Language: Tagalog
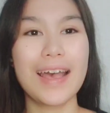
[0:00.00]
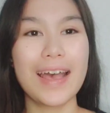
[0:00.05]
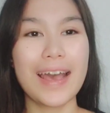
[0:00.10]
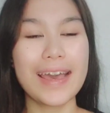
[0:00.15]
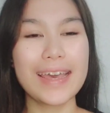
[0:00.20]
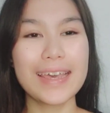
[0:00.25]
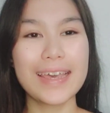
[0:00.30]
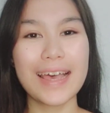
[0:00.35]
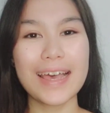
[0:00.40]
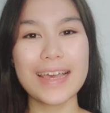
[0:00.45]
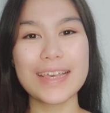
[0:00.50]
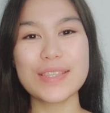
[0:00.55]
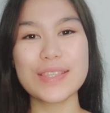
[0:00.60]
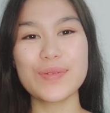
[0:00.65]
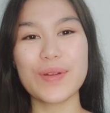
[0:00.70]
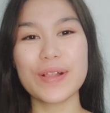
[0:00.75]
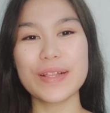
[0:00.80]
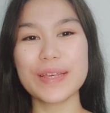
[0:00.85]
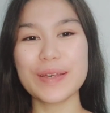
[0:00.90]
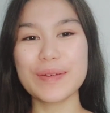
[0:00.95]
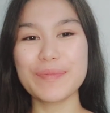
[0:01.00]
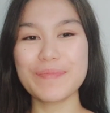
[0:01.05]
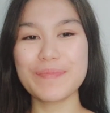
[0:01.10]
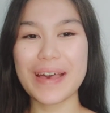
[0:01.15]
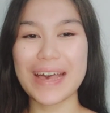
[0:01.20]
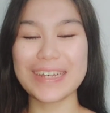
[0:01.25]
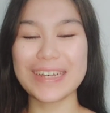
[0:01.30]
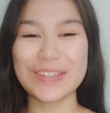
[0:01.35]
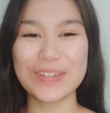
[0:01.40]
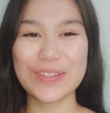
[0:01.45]
Hi guys! Welcome
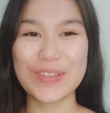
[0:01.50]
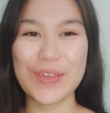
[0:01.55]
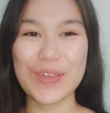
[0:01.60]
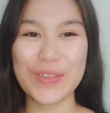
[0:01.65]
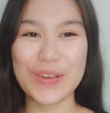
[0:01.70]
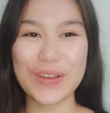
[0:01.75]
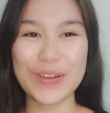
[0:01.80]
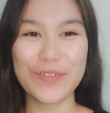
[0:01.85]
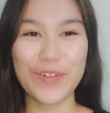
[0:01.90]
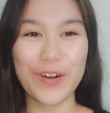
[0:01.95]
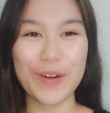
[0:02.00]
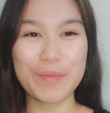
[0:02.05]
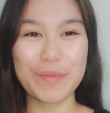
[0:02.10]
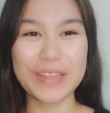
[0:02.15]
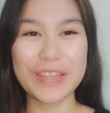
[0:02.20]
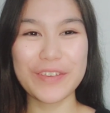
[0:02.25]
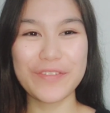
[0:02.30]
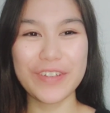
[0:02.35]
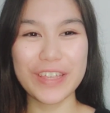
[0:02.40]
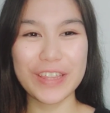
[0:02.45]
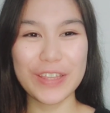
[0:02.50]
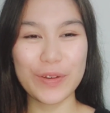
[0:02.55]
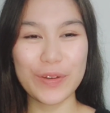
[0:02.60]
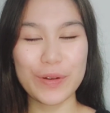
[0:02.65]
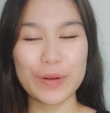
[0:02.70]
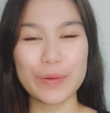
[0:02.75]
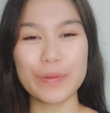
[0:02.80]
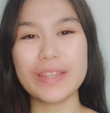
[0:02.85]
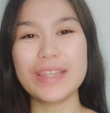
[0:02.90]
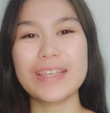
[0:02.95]
back to another informative video
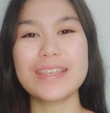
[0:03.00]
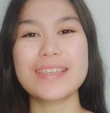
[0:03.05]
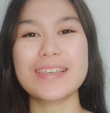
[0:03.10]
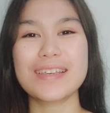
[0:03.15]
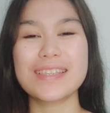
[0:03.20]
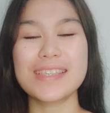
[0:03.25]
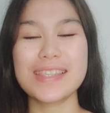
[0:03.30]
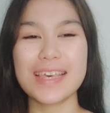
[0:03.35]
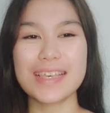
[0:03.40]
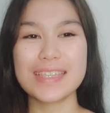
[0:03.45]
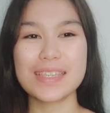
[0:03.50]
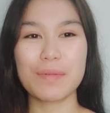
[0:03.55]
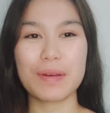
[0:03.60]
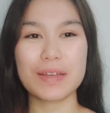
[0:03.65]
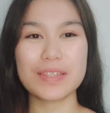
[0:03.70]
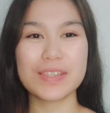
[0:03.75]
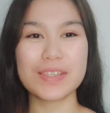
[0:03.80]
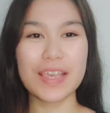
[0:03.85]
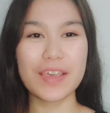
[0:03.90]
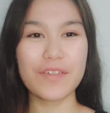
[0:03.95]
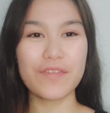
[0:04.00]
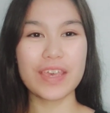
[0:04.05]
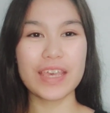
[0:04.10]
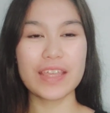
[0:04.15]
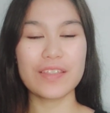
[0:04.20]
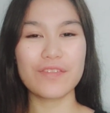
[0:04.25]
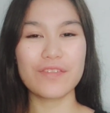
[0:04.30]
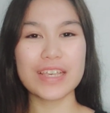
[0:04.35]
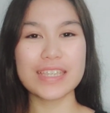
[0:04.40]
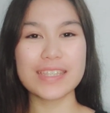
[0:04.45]
where we discuss things about saving,
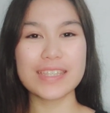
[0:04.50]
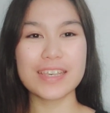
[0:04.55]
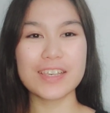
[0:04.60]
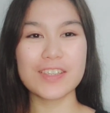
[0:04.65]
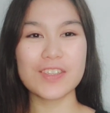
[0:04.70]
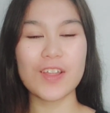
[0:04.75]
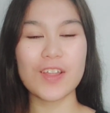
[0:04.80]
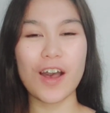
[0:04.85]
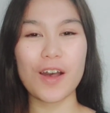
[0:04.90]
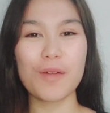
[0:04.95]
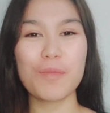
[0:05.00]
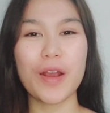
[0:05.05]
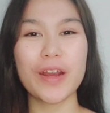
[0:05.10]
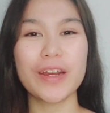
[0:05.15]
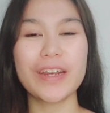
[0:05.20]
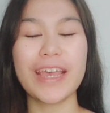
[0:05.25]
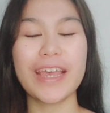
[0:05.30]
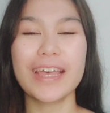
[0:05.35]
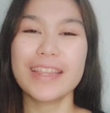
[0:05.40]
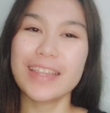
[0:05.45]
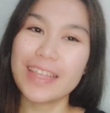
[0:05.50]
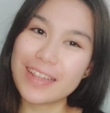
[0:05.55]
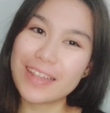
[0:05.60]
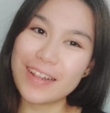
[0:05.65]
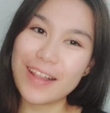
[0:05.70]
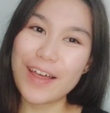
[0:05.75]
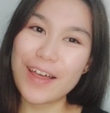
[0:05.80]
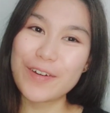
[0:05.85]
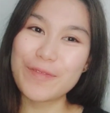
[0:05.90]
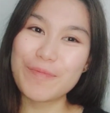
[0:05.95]
investing, stock market, and a
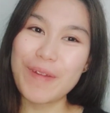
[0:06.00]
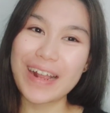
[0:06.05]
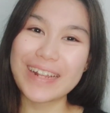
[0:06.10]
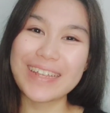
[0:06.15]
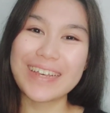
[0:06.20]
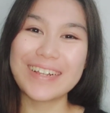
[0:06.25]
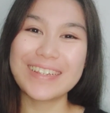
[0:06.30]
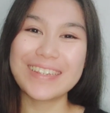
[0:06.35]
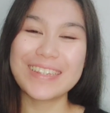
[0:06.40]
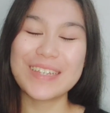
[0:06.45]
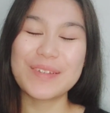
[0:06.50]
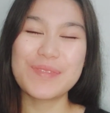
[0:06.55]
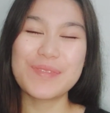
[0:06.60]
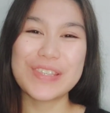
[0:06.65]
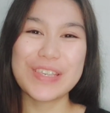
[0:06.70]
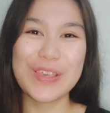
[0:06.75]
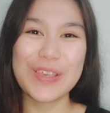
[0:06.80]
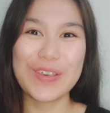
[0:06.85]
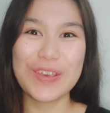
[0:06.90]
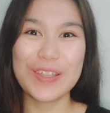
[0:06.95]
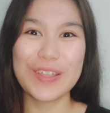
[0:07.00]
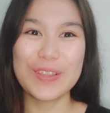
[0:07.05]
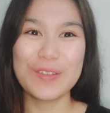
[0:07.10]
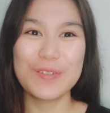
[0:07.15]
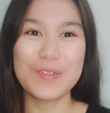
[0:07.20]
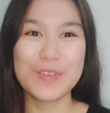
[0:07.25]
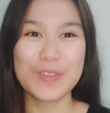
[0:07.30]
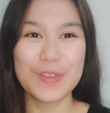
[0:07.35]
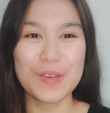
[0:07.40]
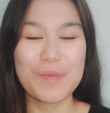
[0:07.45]
lot of practical tips that you can
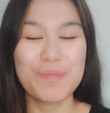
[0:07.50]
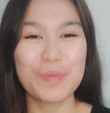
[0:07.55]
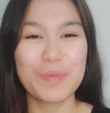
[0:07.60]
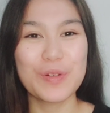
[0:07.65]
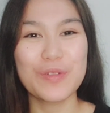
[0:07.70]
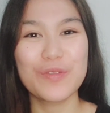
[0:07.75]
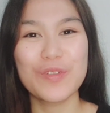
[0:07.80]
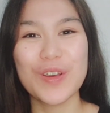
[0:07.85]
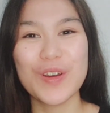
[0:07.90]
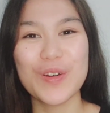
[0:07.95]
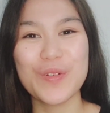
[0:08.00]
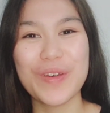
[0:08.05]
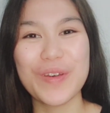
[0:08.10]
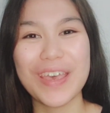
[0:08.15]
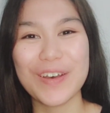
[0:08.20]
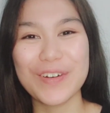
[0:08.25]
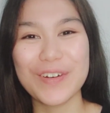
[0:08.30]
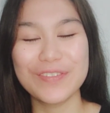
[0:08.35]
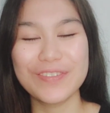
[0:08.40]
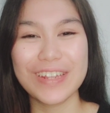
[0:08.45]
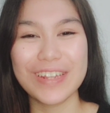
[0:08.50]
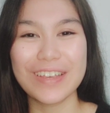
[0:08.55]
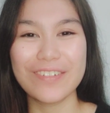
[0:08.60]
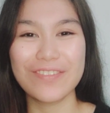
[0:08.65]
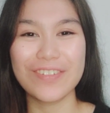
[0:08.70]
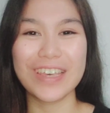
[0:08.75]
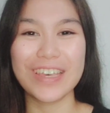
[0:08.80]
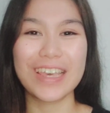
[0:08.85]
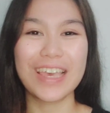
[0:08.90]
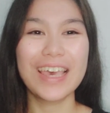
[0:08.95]
use to improve your way of
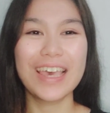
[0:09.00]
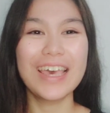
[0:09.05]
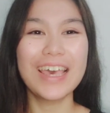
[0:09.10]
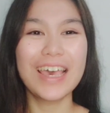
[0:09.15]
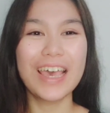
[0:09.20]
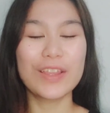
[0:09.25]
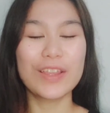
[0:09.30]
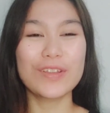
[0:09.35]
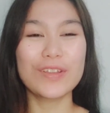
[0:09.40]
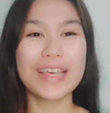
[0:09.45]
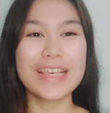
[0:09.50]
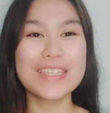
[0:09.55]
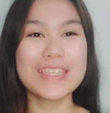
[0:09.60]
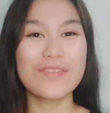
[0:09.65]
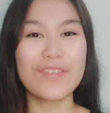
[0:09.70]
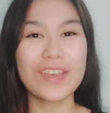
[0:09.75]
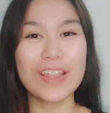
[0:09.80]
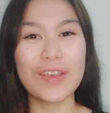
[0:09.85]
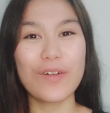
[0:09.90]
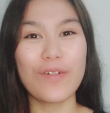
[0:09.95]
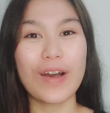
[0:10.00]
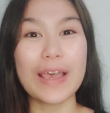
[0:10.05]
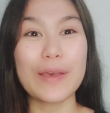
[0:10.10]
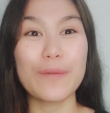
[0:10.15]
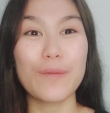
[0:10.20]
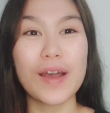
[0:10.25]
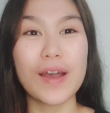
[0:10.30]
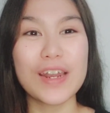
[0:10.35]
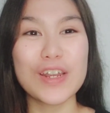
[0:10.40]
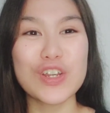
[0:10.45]
living. In today's video, I
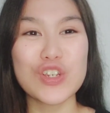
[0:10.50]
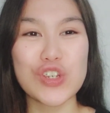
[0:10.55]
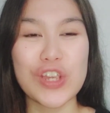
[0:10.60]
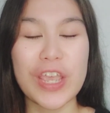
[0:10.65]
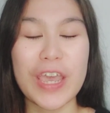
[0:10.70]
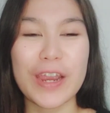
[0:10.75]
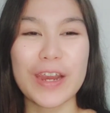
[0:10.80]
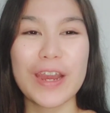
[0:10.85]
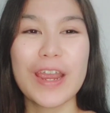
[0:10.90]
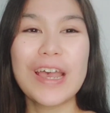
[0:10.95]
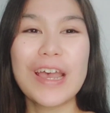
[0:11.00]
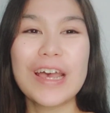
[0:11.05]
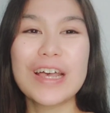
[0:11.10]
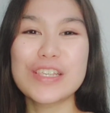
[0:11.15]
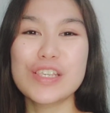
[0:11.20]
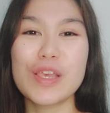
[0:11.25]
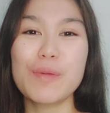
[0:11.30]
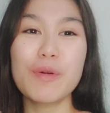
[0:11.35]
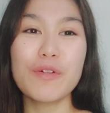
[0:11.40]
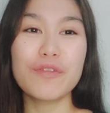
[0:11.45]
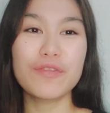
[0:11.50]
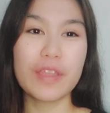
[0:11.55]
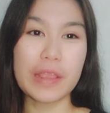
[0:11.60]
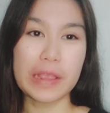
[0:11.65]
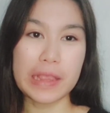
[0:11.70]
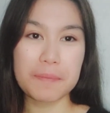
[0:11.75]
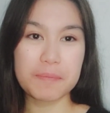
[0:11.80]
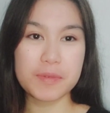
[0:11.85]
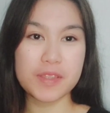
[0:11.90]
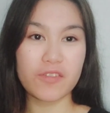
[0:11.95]
want to share some of the
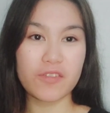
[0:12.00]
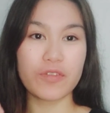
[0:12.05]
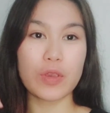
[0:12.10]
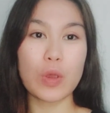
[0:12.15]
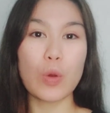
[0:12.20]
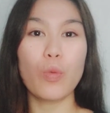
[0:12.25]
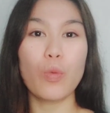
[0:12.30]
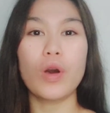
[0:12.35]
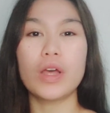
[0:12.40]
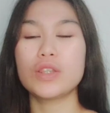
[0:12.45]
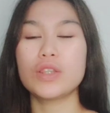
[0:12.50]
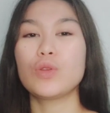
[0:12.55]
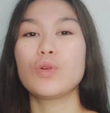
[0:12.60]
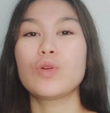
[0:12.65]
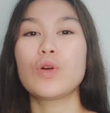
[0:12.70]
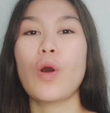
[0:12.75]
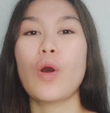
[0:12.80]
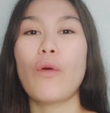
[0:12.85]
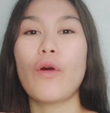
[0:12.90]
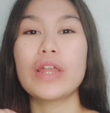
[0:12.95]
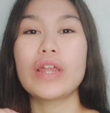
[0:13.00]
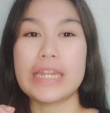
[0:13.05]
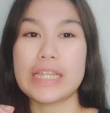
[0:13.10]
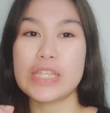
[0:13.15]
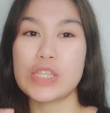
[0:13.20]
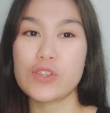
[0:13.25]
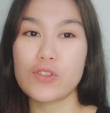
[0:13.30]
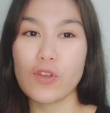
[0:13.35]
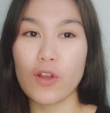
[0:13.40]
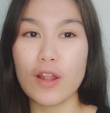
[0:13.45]
tips if you want to go on
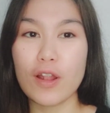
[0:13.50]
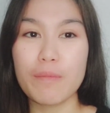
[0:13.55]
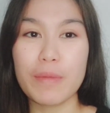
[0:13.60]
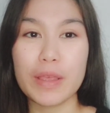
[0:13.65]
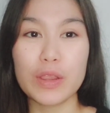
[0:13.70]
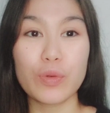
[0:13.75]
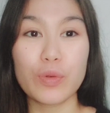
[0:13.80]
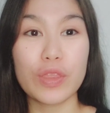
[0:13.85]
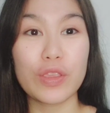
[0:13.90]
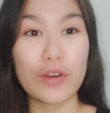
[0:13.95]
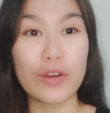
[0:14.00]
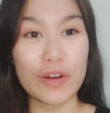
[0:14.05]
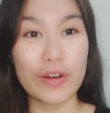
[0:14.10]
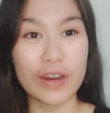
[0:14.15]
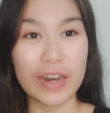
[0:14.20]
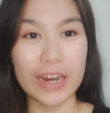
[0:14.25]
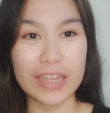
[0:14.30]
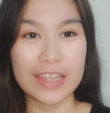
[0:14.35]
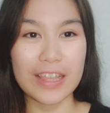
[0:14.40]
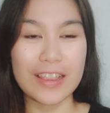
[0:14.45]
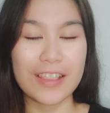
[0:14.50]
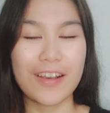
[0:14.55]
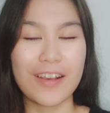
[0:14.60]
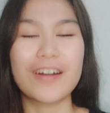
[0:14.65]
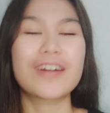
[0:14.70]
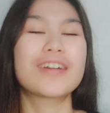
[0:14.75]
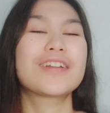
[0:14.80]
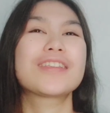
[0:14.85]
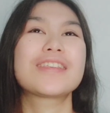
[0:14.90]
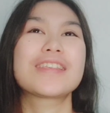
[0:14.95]
installment with your credit
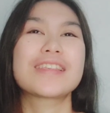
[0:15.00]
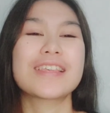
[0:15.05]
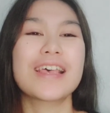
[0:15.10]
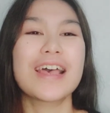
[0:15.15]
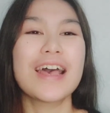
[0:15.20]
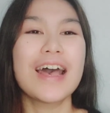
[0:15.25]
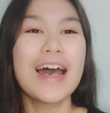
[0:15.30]
cards.